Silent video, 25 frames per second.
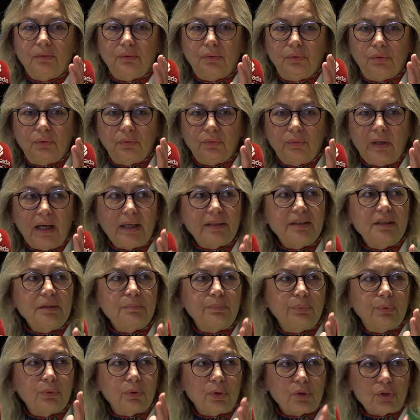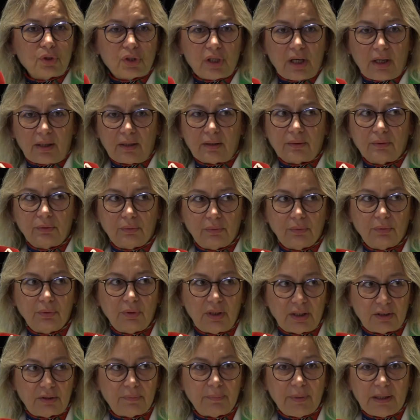güvenli proje
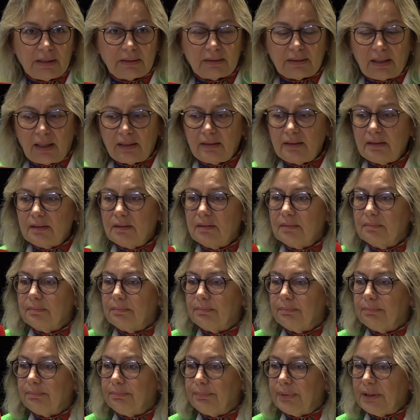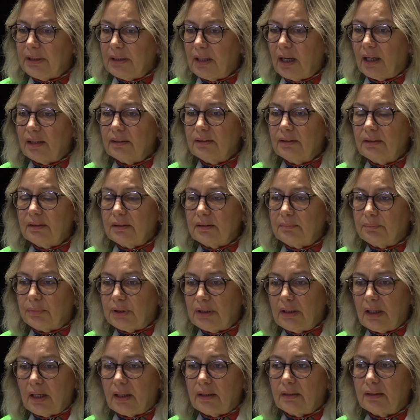üretmekten binanı
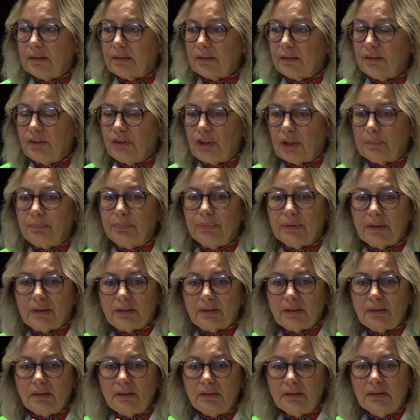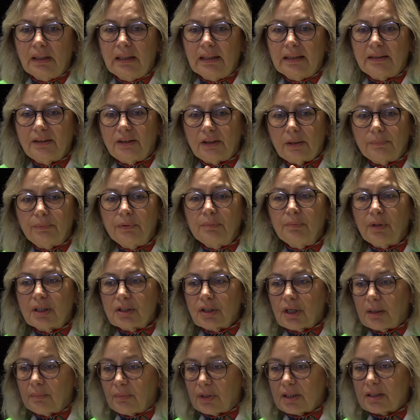binaların yapıların yapım
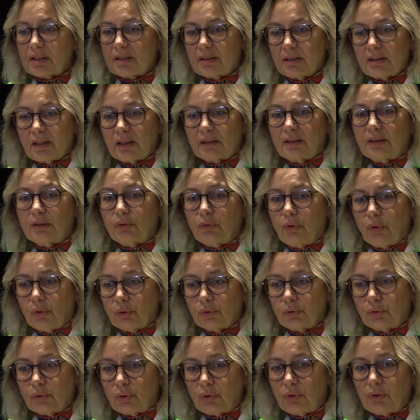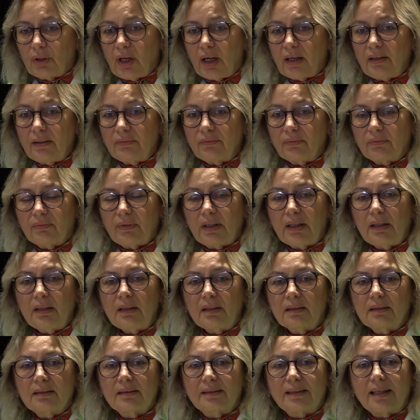aşamasındaki kontroller ve
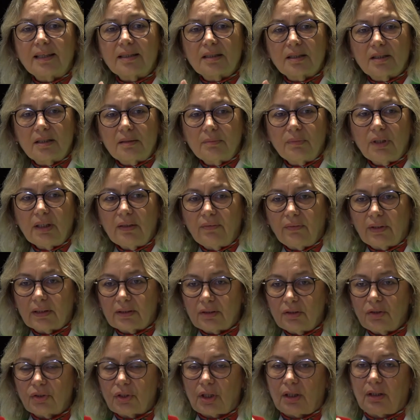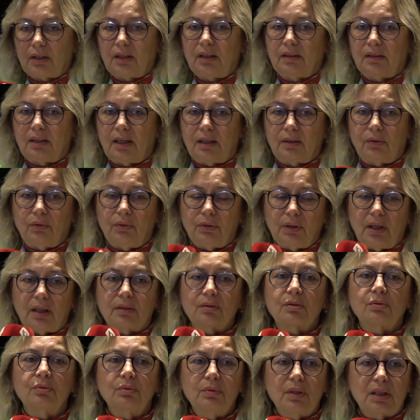teslimine varıncaya kadar
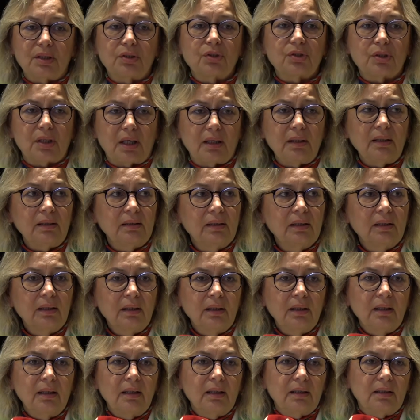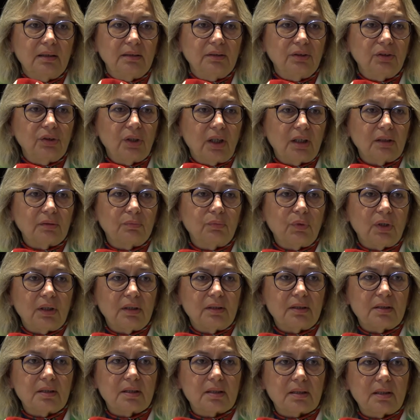olan süreçte inşaat
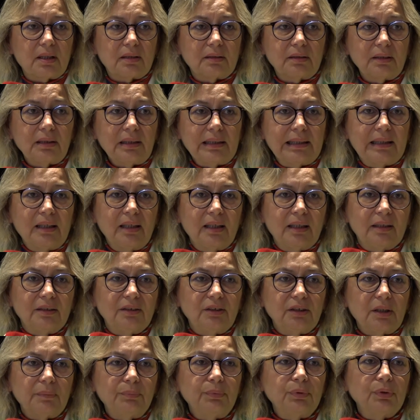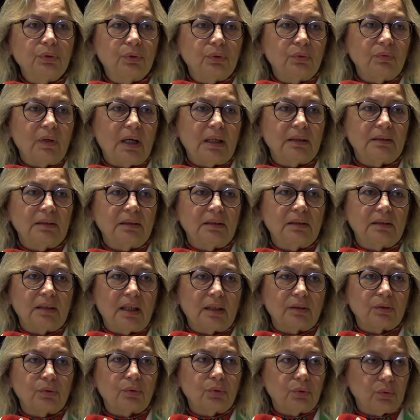mühendisleri yapı
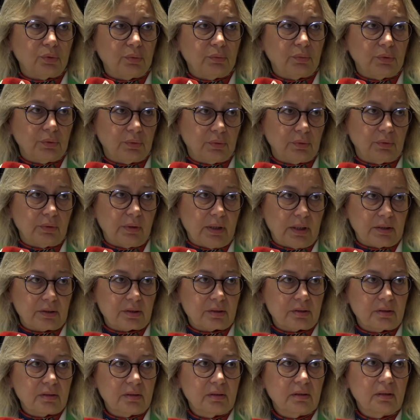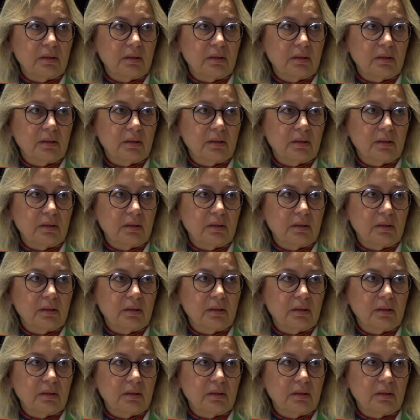güvenliğinden sorumludurlar.